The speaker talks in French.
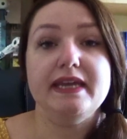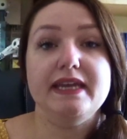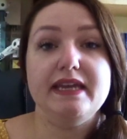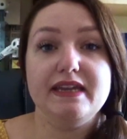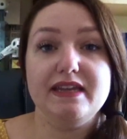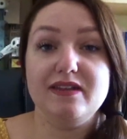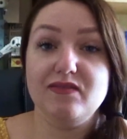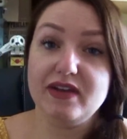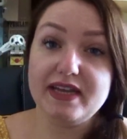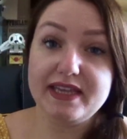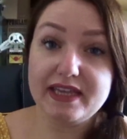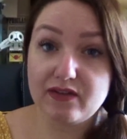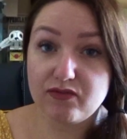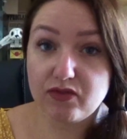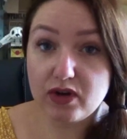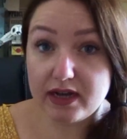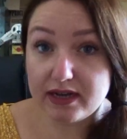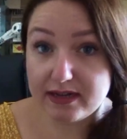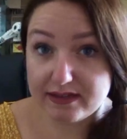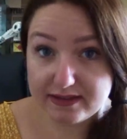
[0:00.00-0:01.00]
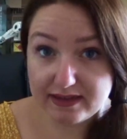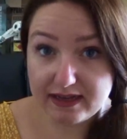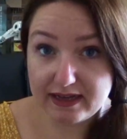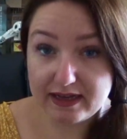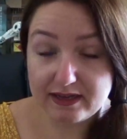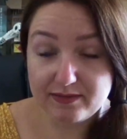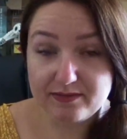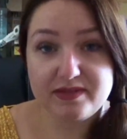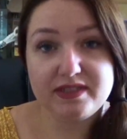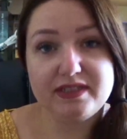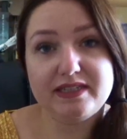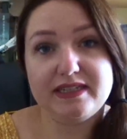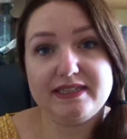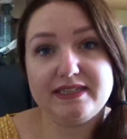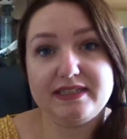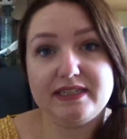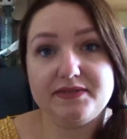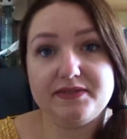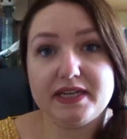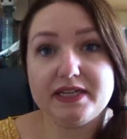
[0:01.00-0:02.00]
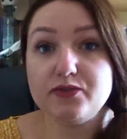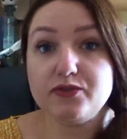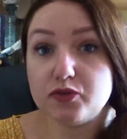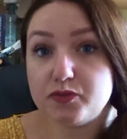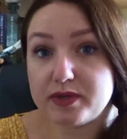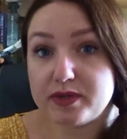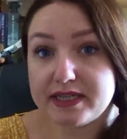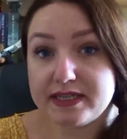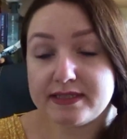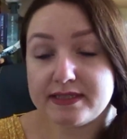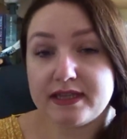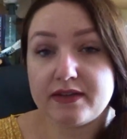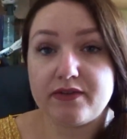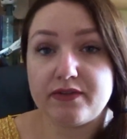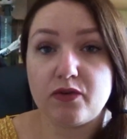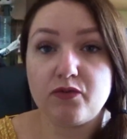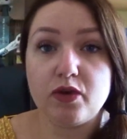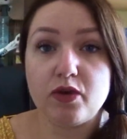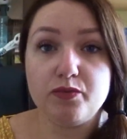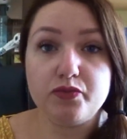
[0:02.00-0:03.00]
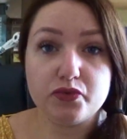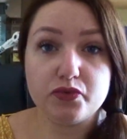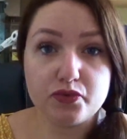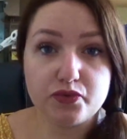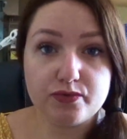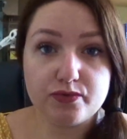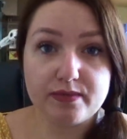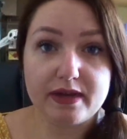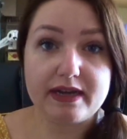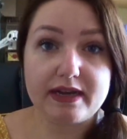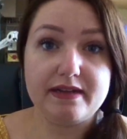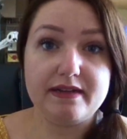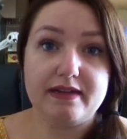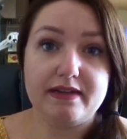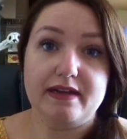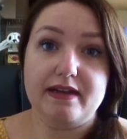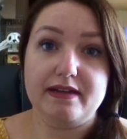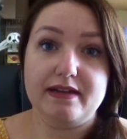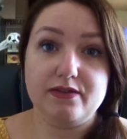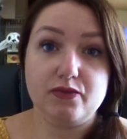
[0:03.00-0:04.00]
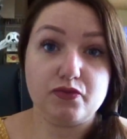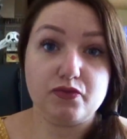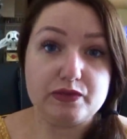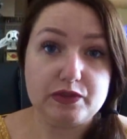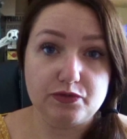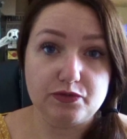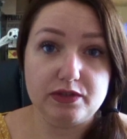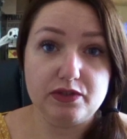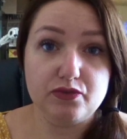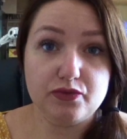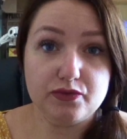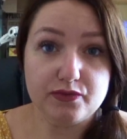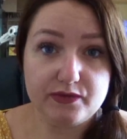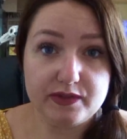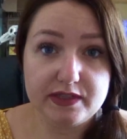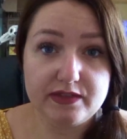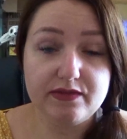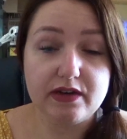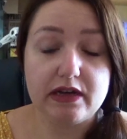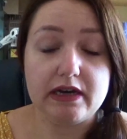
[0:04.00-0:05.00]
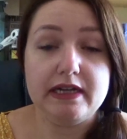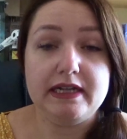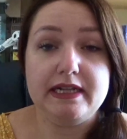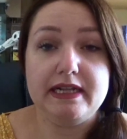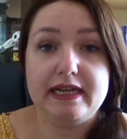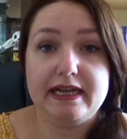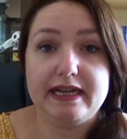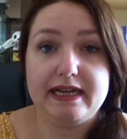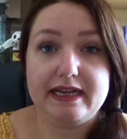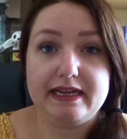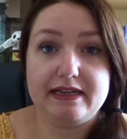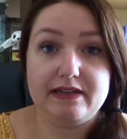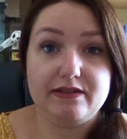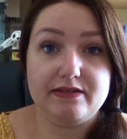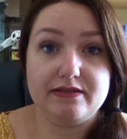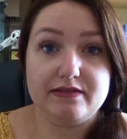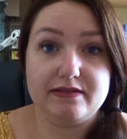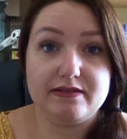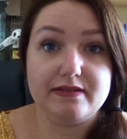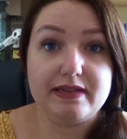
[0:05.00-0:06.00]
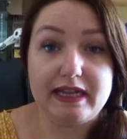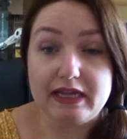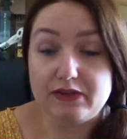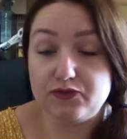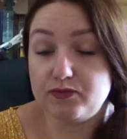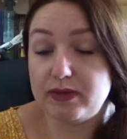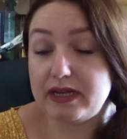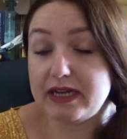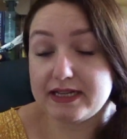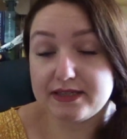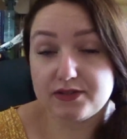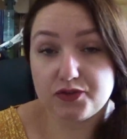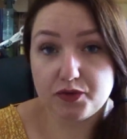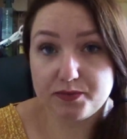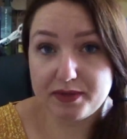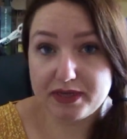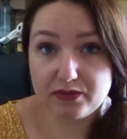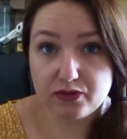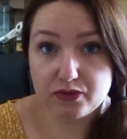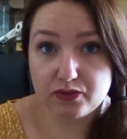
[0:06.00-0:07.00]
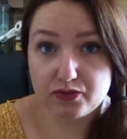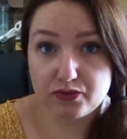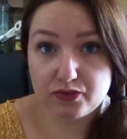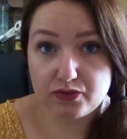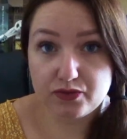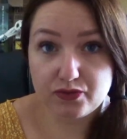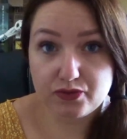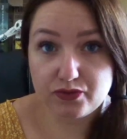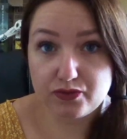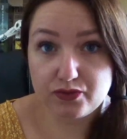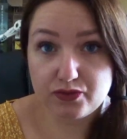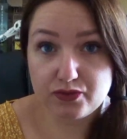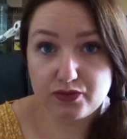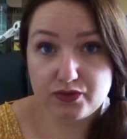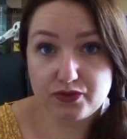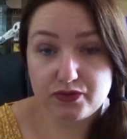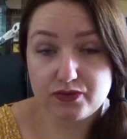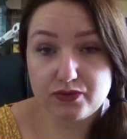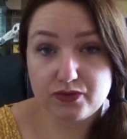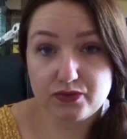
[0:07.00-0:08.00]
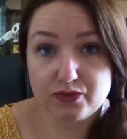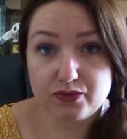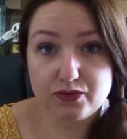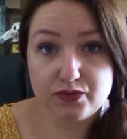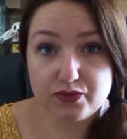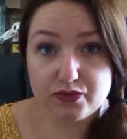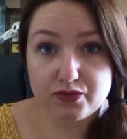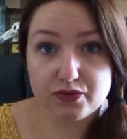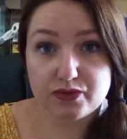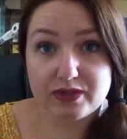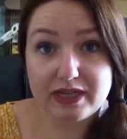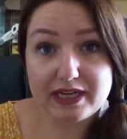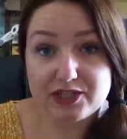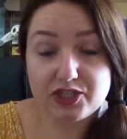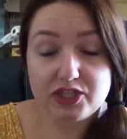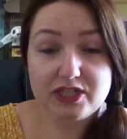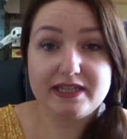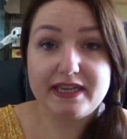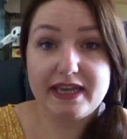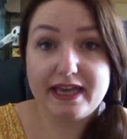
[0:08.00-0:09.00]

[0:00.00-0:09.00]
Il va y avoir un drame et c'est vrai que Brice, elle va avoir beaucoup de mal à continuer de vivre. Elle, euh, elle a du mal à se remettre de, ce, de, ce, tragique